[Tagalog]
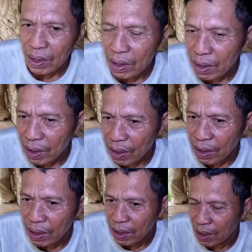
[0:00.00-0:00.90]
na
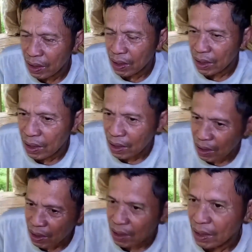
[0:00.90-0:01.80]
darating tayo, bibigyan
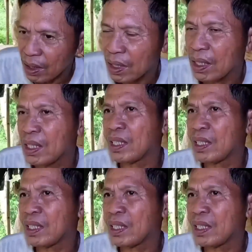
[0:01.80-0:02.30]
ka rin namin ha.